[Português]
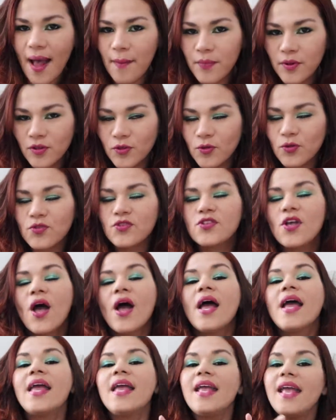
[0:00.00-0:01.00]
hábitos
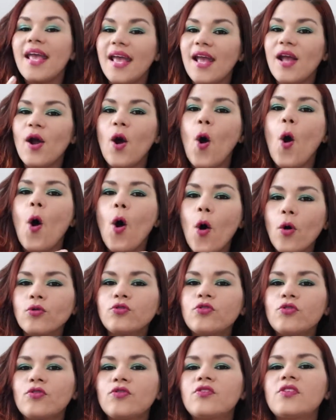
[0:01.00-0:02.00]
e
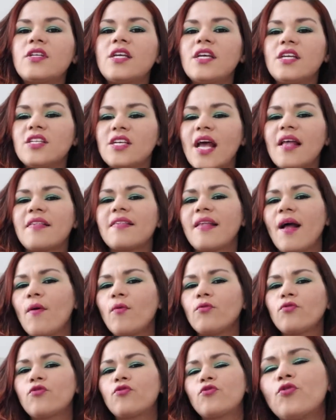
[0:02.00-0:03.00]
outros que já
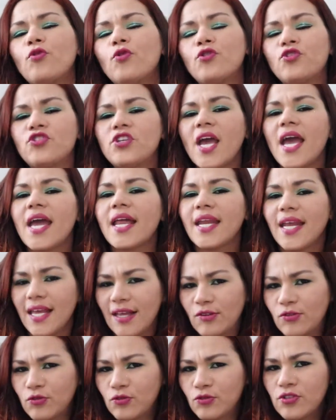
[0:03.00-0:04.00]
são
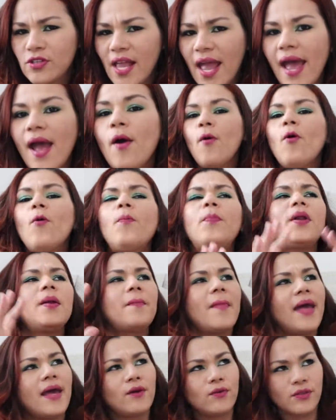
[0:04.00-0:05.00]
sugeridos, né? O
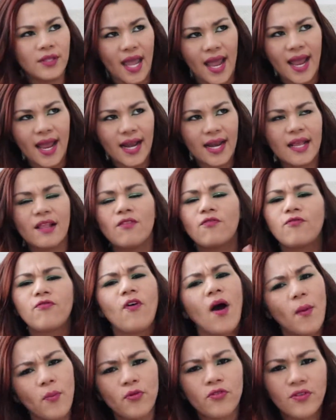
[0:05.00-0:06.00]
primeiro deles,
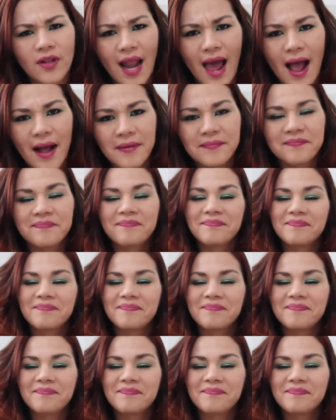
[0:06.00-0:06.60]
vamos lá